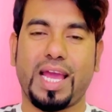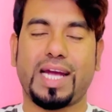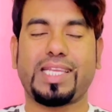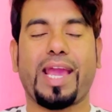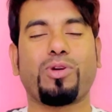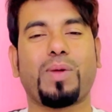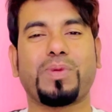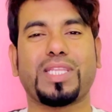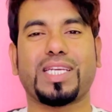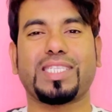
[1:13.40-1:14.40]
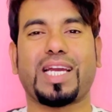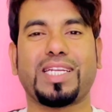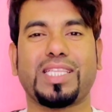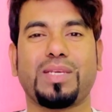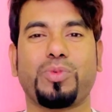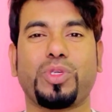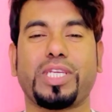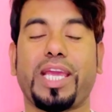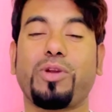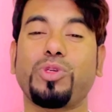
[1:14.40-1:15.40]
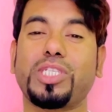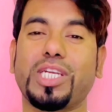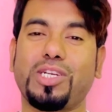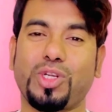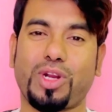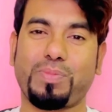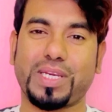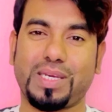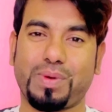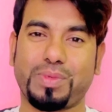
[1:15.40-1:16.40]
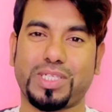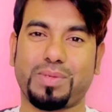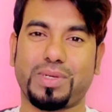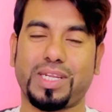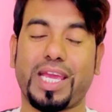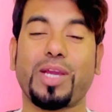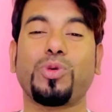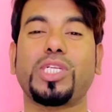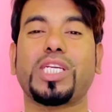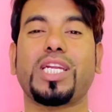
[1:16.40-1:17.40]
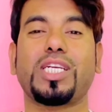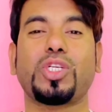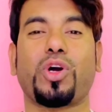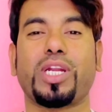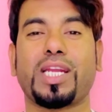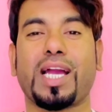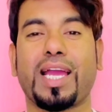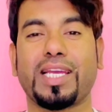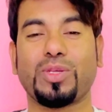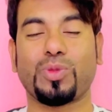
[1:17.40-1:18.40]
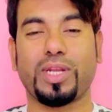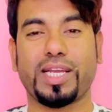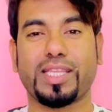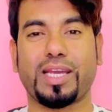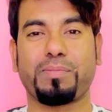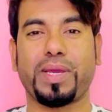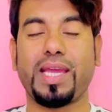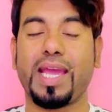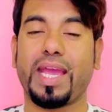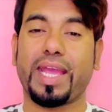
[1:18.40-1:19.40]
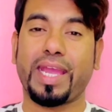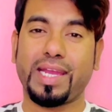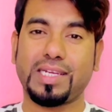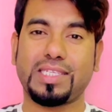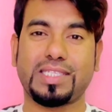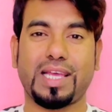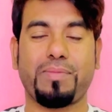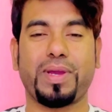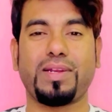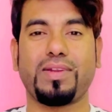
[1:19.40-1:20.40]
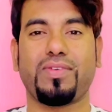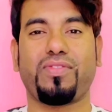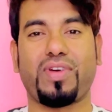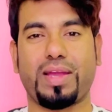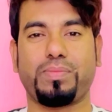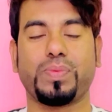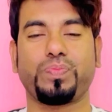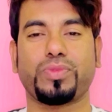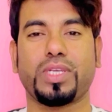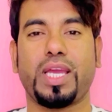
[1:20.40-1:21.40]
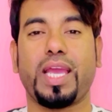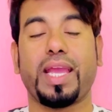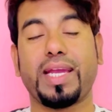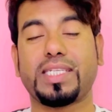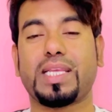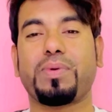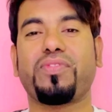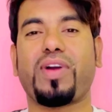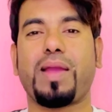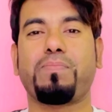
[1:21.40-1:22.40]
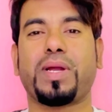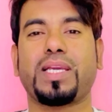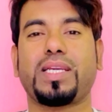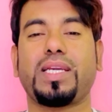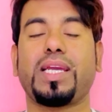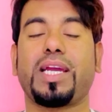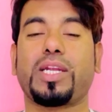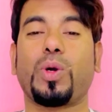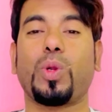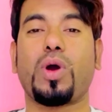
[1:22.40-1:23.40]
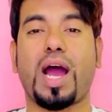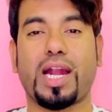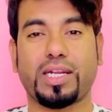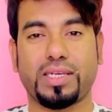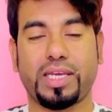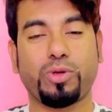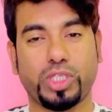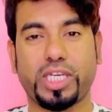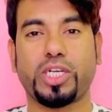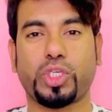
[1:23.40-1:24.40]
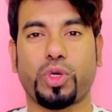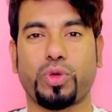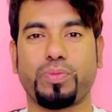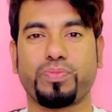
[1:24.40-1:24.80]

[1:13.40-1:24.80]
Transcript: আচ্ছা এখন আপনাদেরকে জানিয়ে দিব যে একুশ ক্যারেট স্বর্ণ আপনি কীভাবে চেনবেন একুশ ক্যারেট স্বর্ণের গায়ে কিন্তু লেখা থাকবে এইট সেভেন ফাইভ এইট সেভেন ফাইভ মানে কি এটা হলো আট একুশ ক্যারেট স্বর্ণ